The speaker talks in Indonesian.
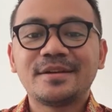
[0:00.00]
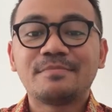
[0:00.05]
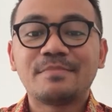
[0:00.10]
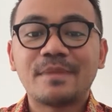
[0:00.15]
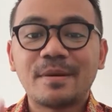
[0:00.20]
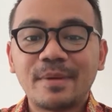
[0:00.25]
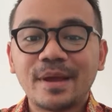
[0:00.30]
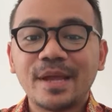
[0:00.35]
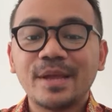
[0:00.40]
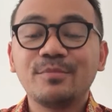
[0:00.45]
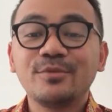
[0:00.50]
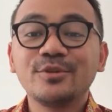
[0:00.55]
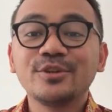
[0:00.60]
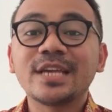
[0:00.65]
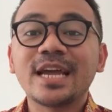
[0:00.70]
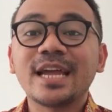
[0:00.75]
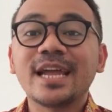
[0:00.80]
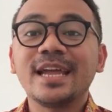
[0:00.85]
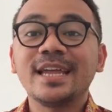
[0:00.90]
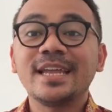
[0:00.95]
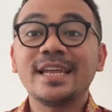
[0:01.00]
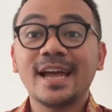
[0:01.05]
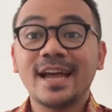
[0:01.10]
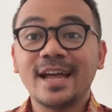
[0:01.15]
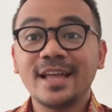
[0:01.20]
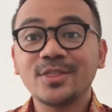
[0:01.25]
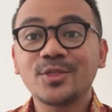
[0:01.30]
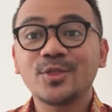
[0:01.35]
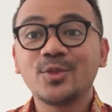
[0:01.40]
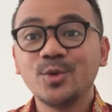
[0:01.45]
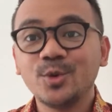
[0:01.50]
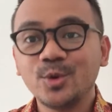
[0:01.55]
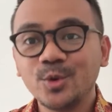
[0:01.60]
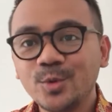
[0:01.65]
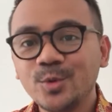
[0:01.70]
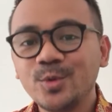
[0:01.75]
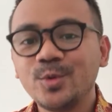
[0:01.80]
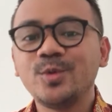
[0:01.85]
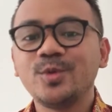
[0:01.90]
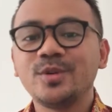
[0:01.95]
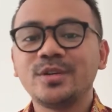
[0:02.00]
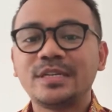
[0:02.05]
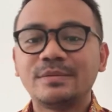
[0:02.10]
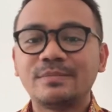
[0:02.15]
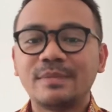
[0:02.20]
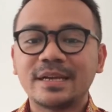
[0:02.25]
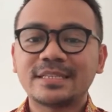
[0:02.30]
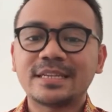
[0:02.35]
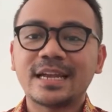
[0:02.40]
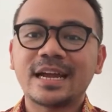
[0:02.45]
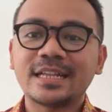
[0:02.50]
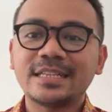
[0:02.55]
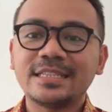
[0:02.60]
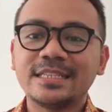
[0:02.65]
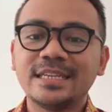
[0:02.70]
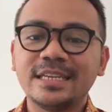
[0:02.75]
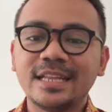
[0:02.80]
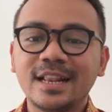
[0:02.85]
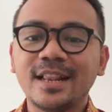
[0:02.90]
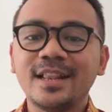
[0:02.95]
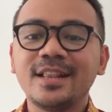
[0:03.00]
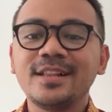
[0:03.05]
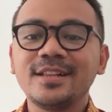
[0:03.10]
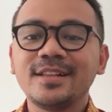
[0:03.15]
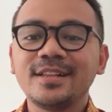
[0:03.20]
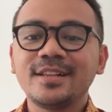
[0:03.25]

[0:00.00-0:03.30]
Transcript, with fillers: Bapak Ibu, saya ingat dulu di masa kecil,